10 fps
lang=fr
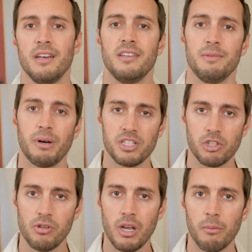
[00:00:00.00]
C'est
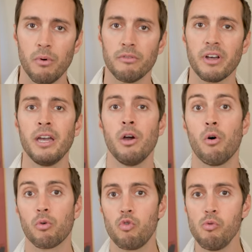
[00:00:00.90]
particulièrement vrai
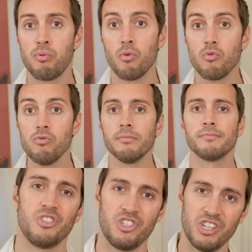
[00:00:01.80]
en couple où,
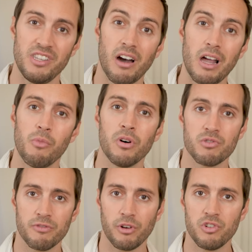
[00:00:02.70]
généralement,
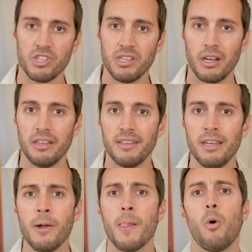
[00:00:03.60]
je vais faire une généralité,